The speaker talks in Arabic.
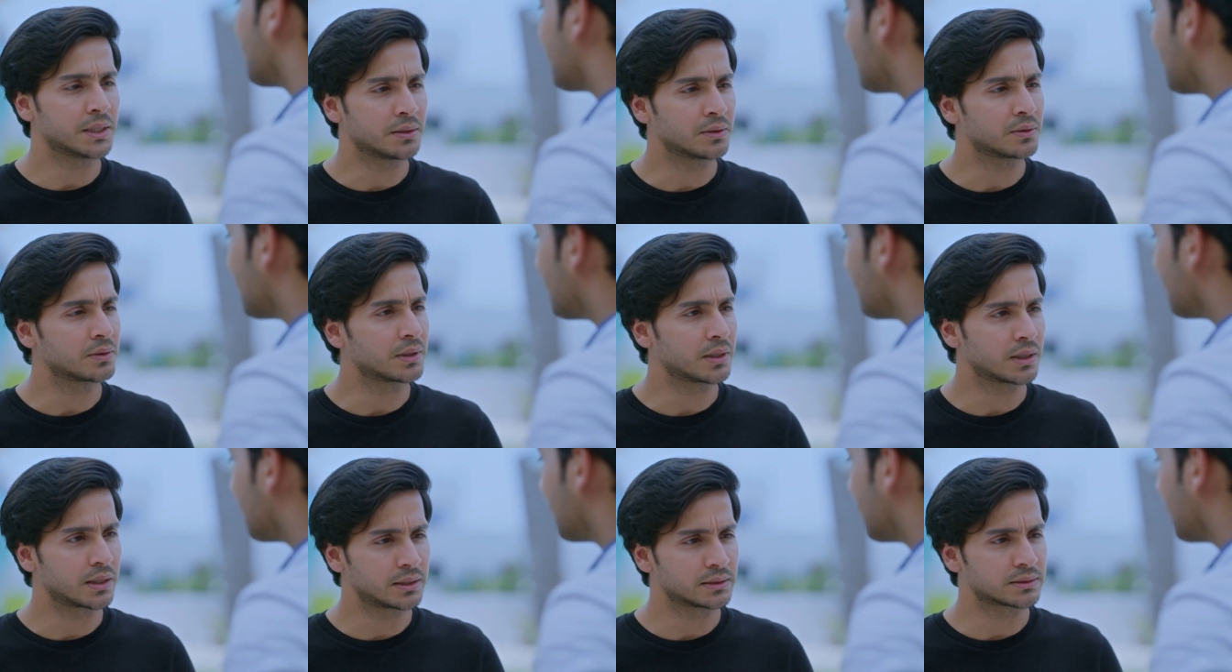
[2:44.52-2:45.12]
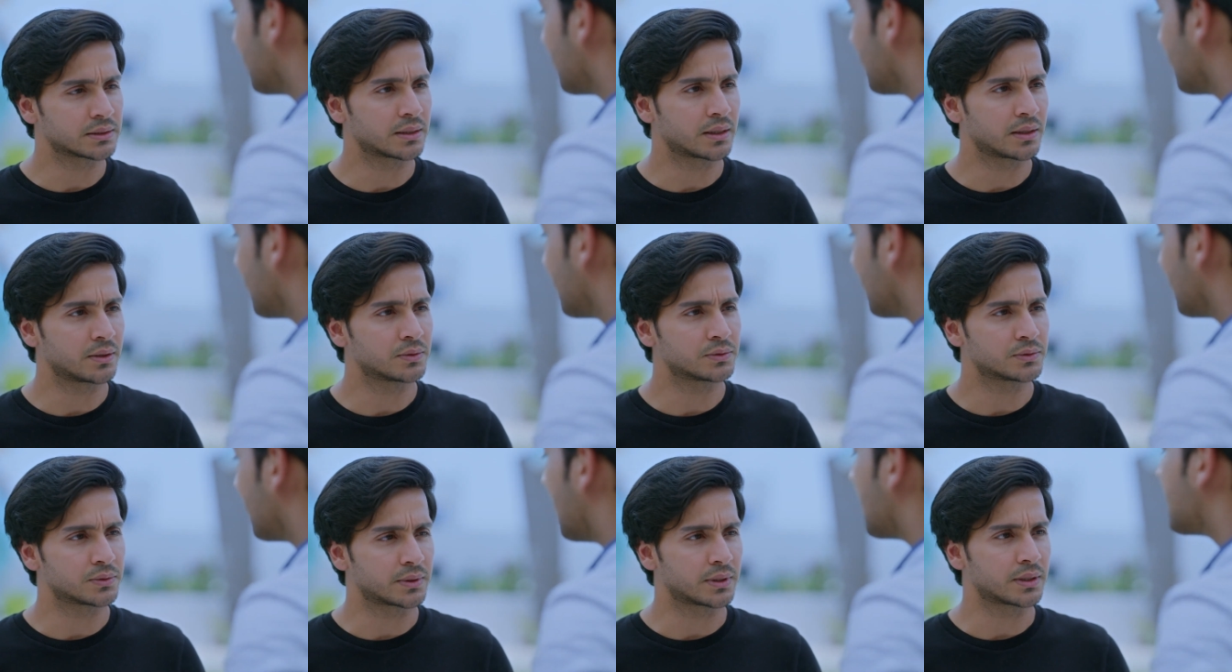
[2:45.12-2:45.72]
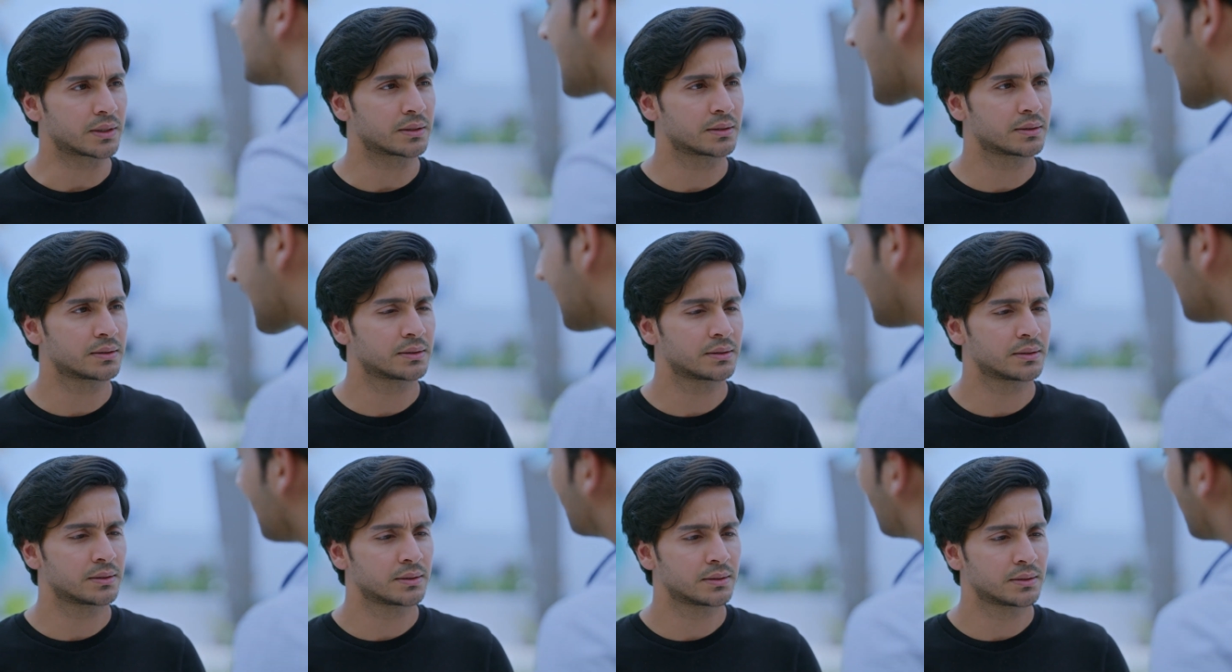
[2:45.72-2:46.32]
أنا وريا مخطوبين هلأ
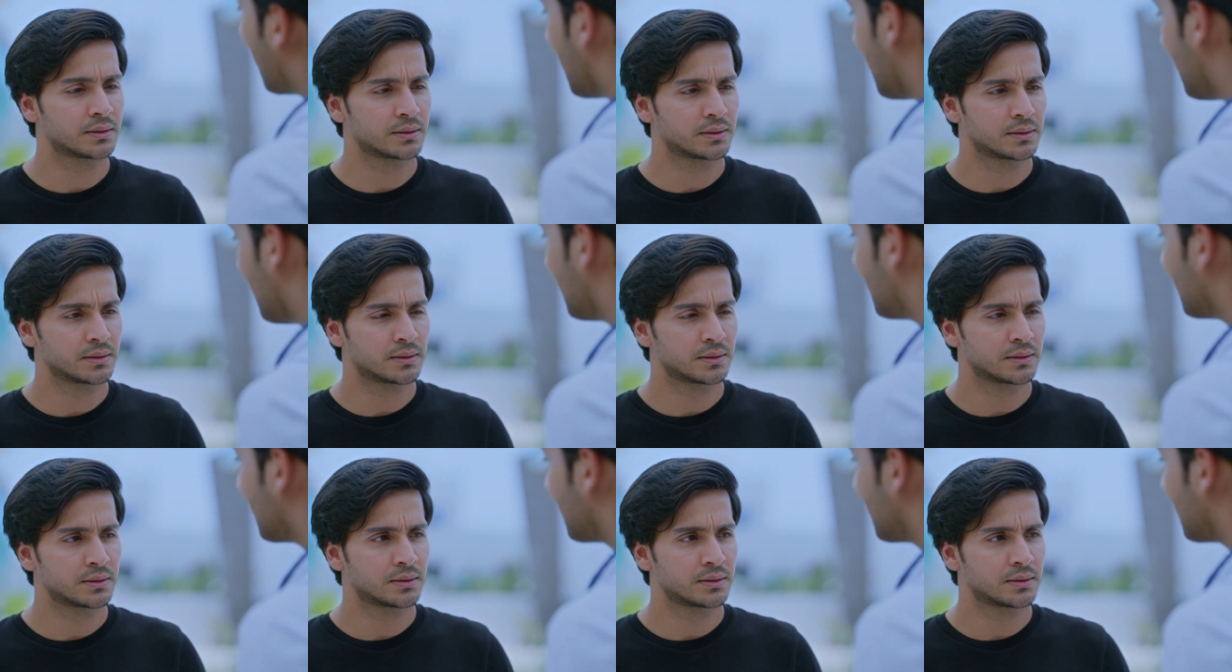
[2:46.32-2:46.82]
تماما أخي